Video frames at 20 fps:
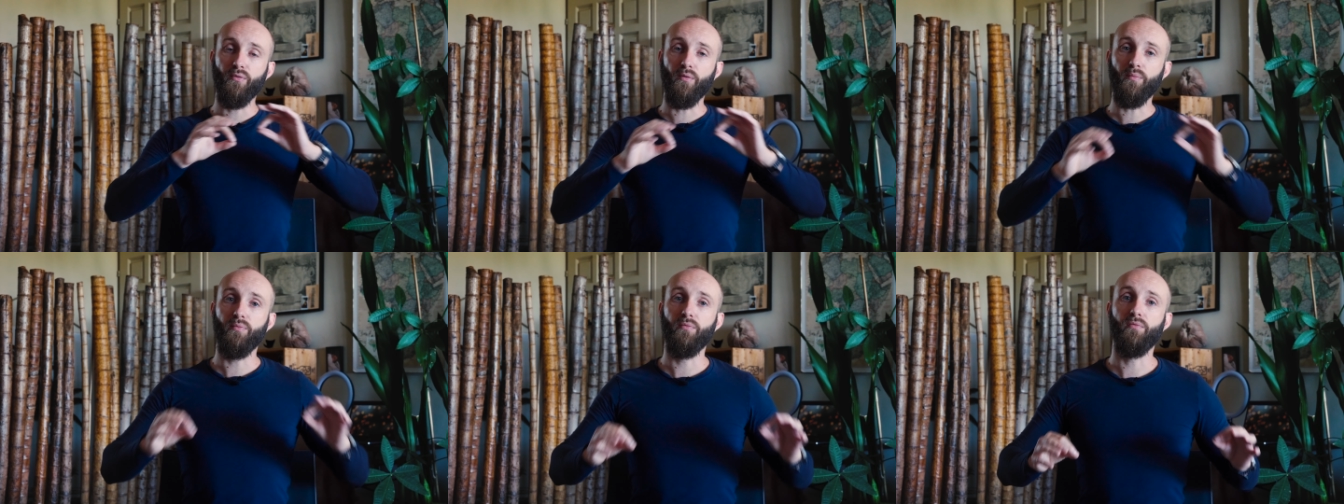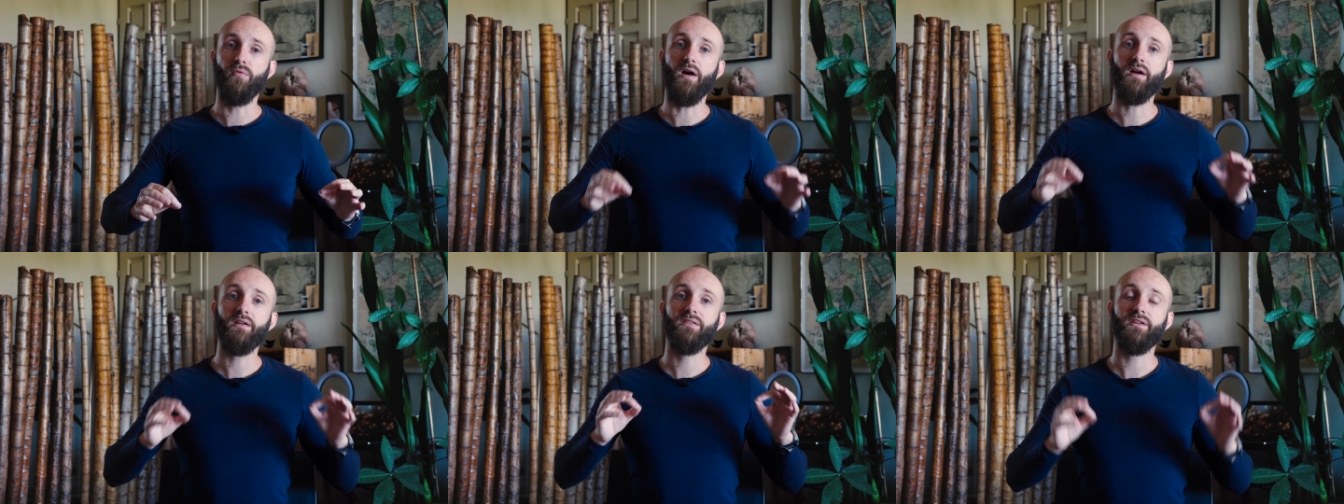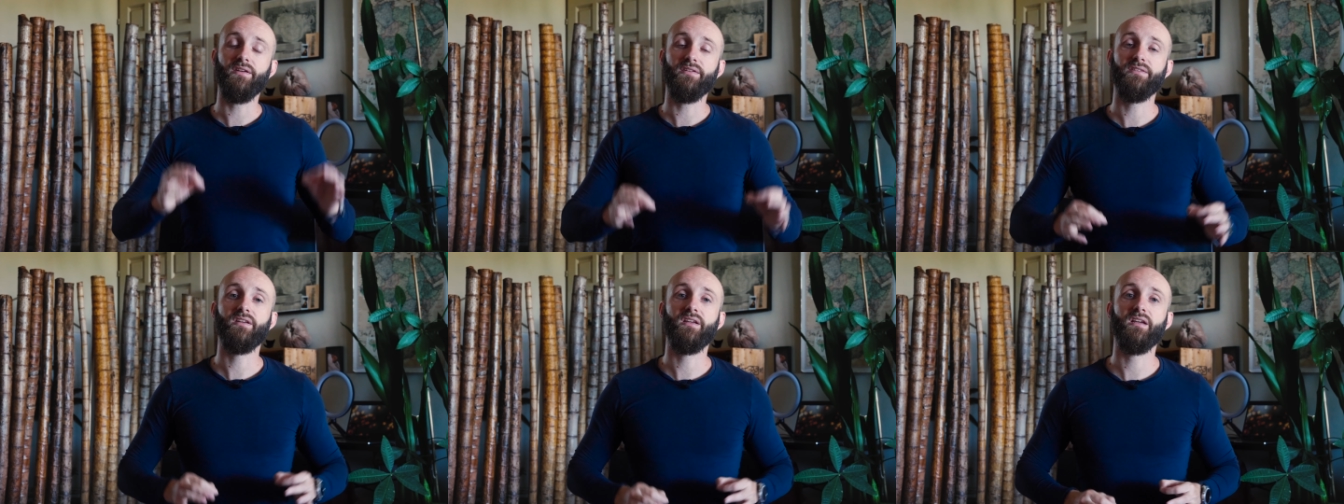pour pouvoir
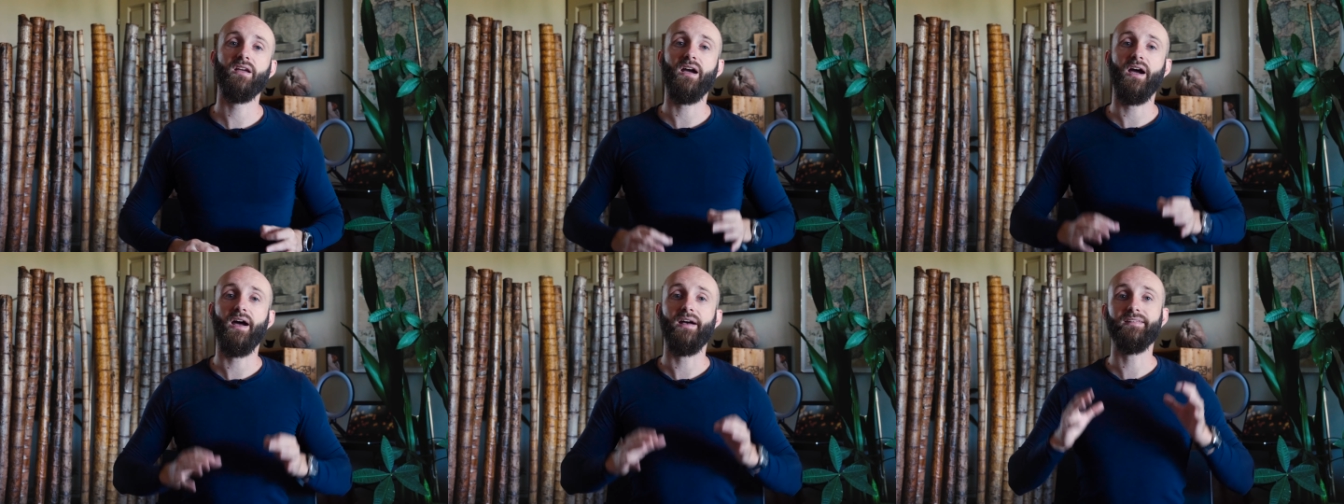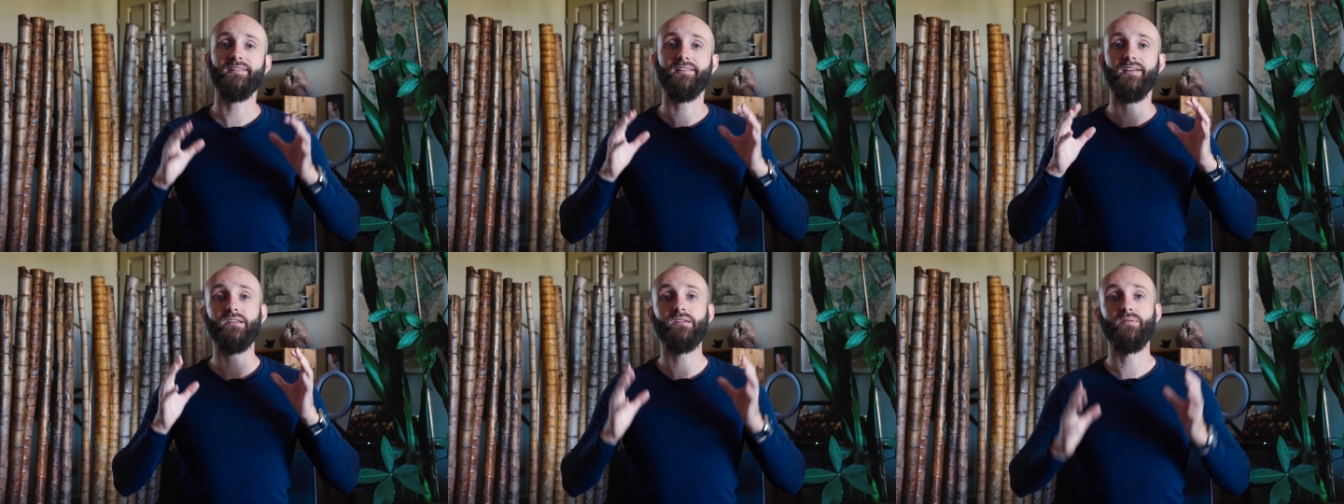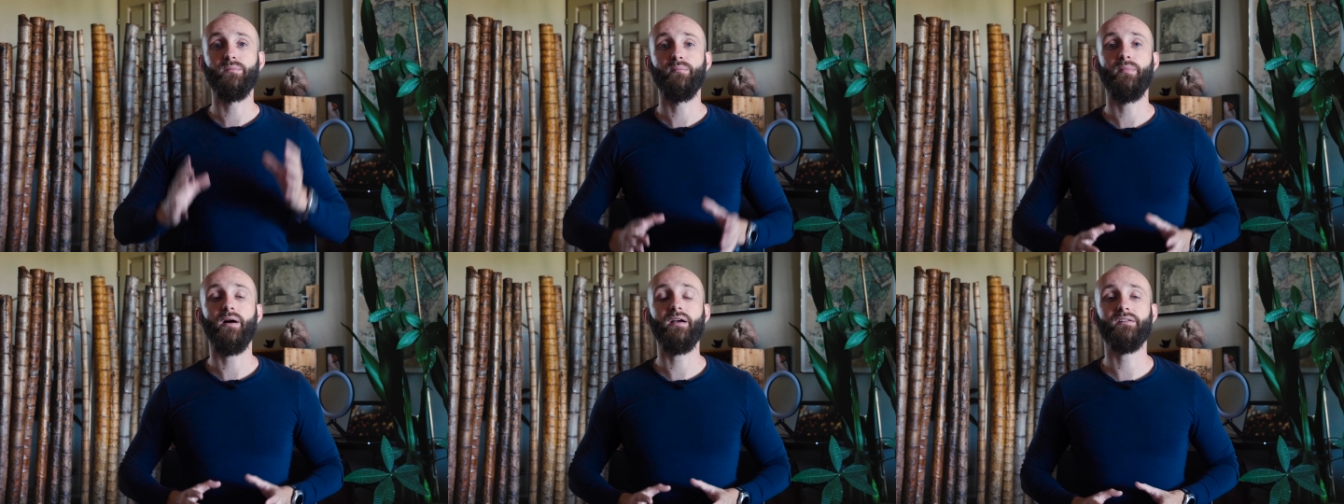t'inscrire à
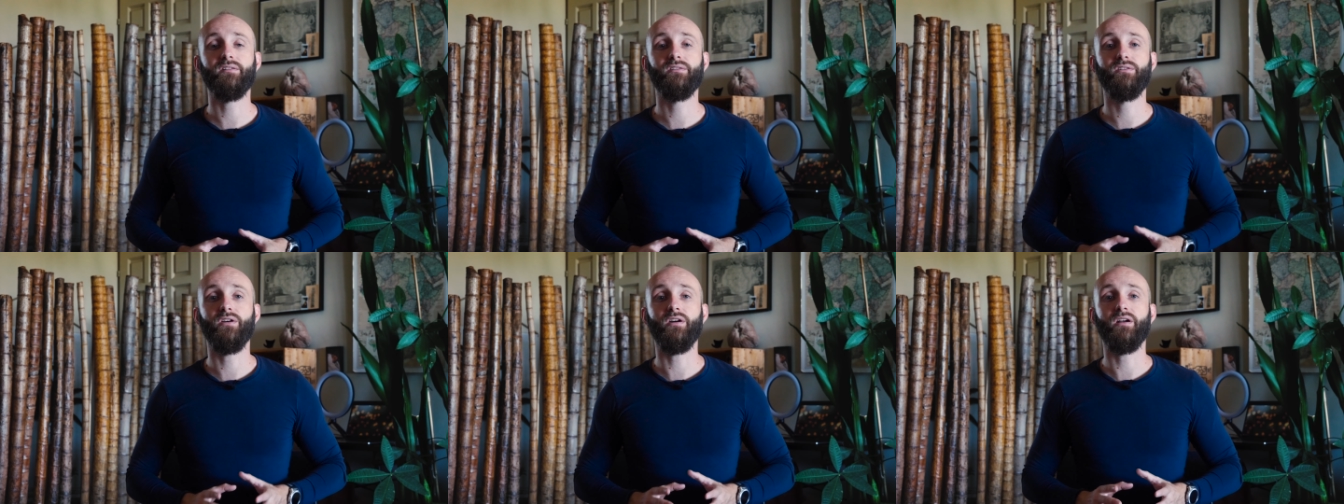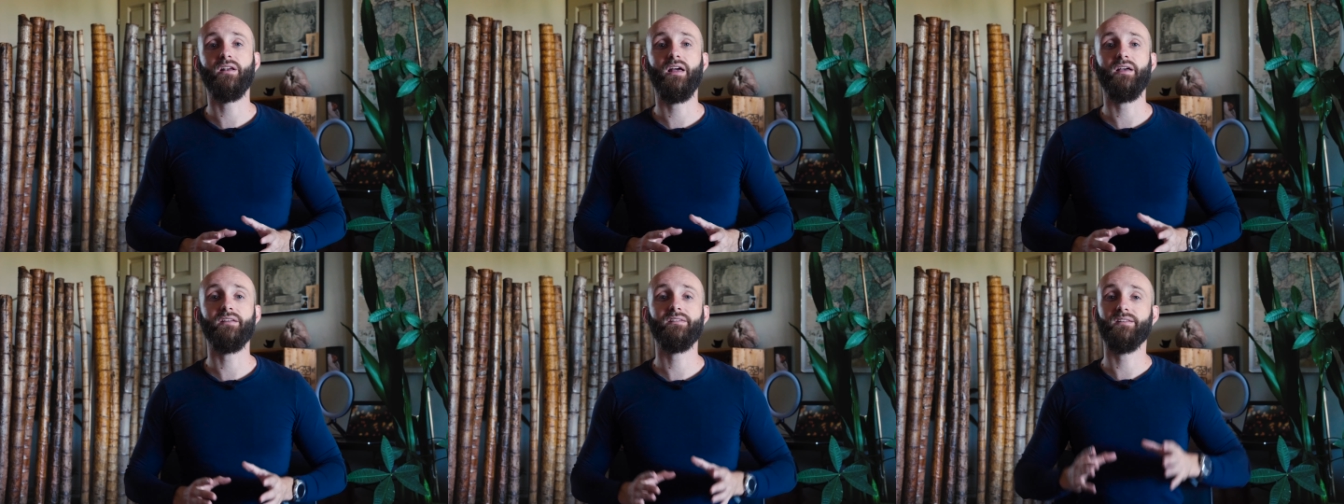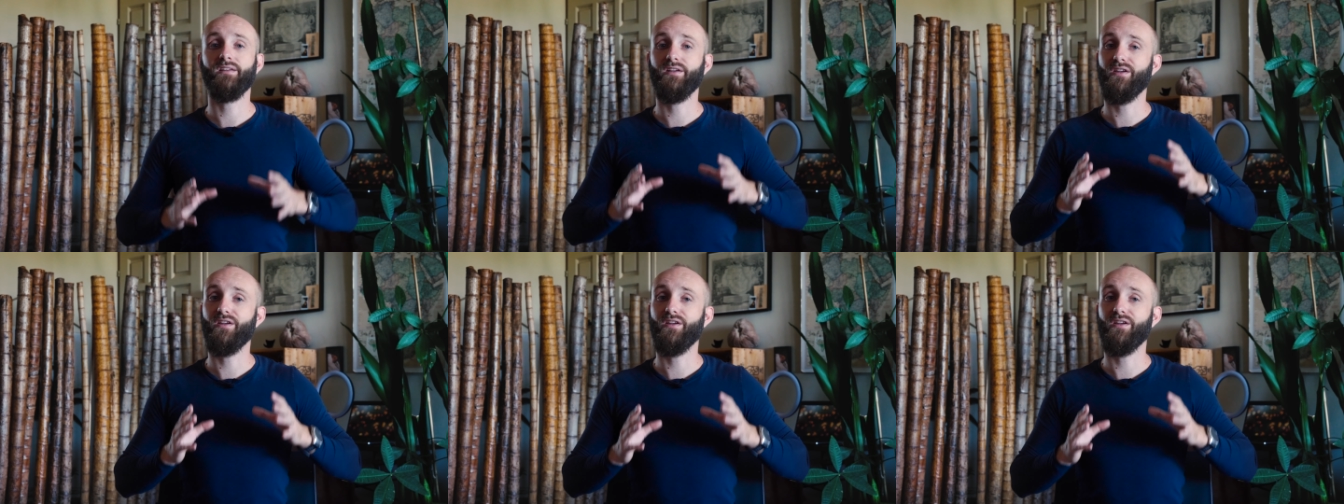cette masterclass.